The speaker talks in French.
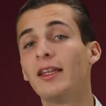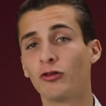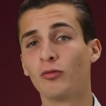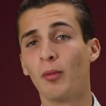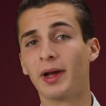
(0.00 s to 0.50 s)
est
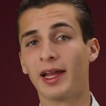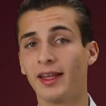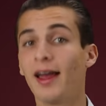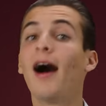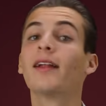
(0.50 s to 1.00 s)
une
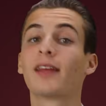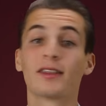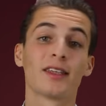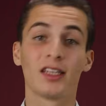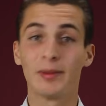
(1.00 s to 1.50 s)
propriété
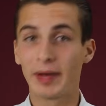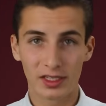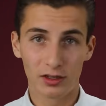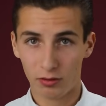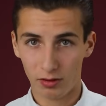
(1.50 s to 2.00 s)
intrinsèque des
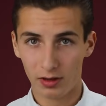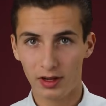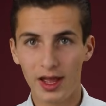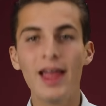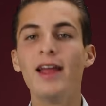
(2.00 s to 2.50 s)
particules,
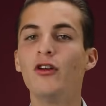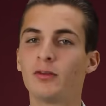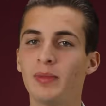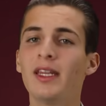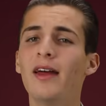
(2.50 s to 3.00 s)
et le
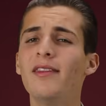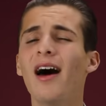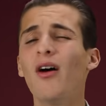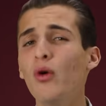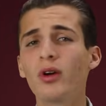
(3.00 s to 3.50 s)
spin
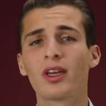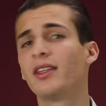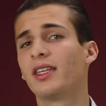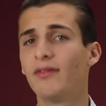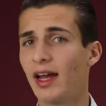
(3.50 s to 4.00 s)
n'a
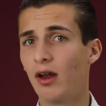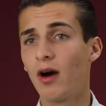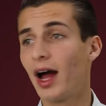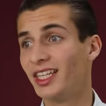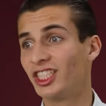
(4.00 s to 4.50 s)
aucun
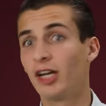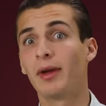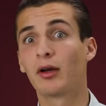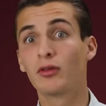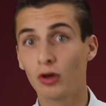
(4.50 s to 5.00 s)
équivalent à l'échelle
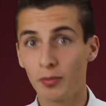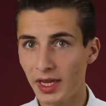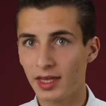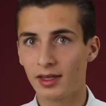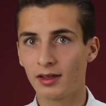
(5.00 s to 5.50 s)

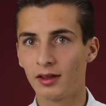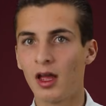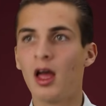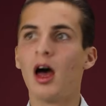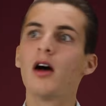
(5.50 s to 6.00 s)
macroscopique.
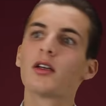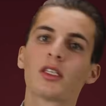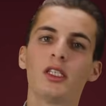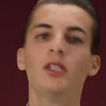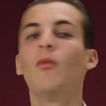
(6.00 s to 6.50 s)

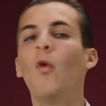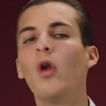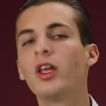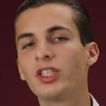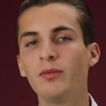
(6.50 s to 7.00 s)
Ainsi, on
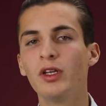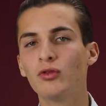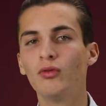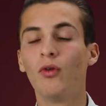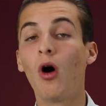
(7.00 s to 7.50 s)
l'assimile
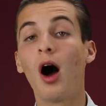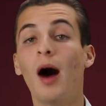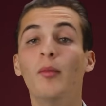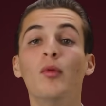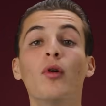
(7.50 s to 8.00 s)
souvent à
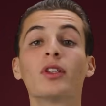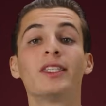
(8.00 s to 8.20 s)
un moment